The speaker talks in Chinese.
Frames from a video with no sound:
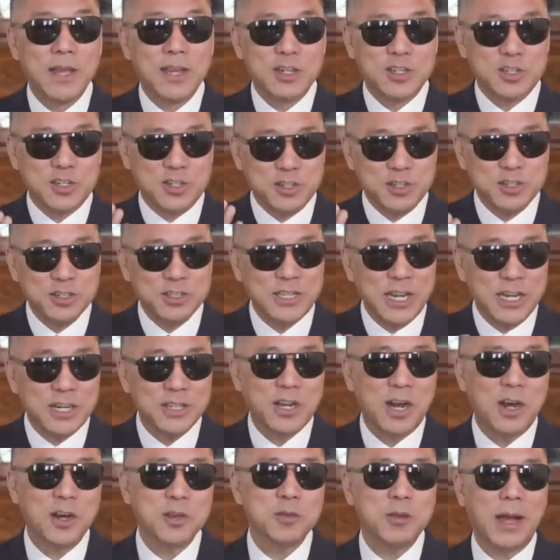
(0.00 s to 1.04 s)
时间
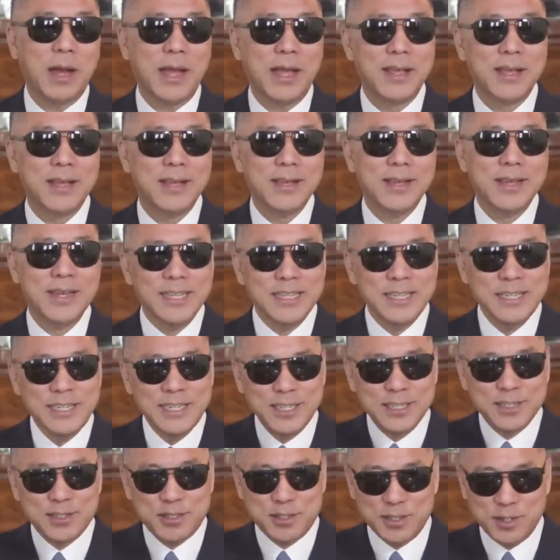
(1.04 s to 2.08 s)
长短，
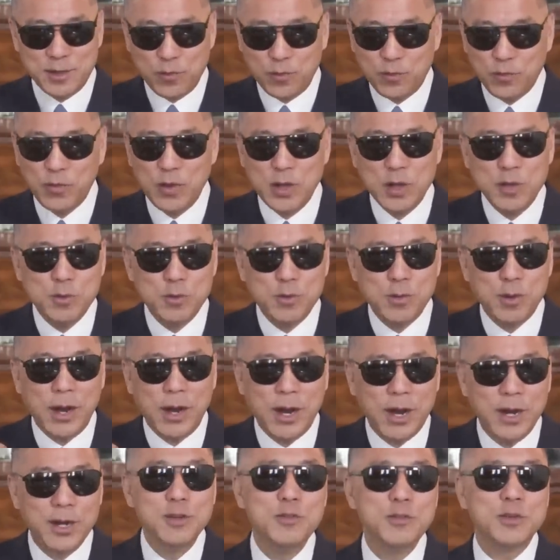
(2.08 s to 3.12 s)
一起分过
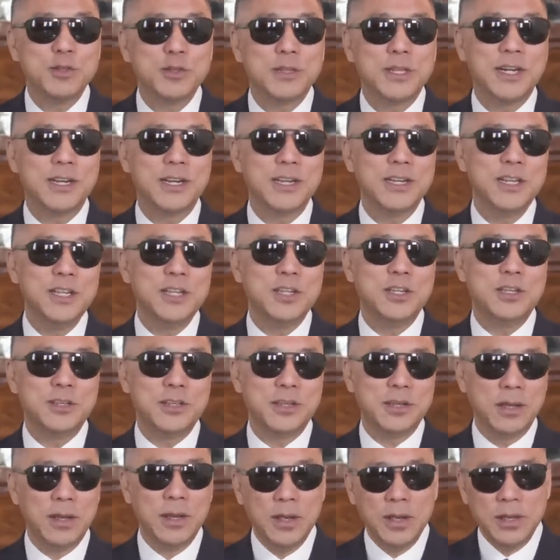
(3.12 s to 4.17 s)
儿女的利
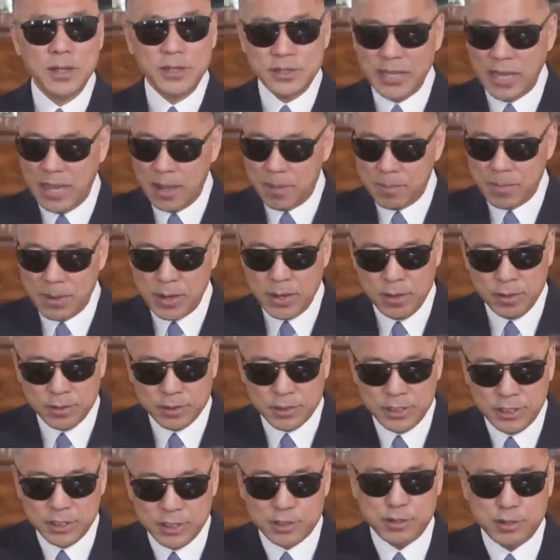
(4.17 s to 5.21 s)
益，也没有
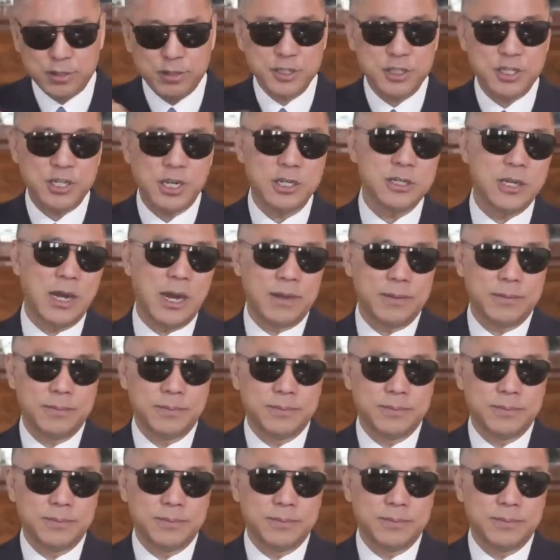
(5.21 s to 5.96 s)
一起成长、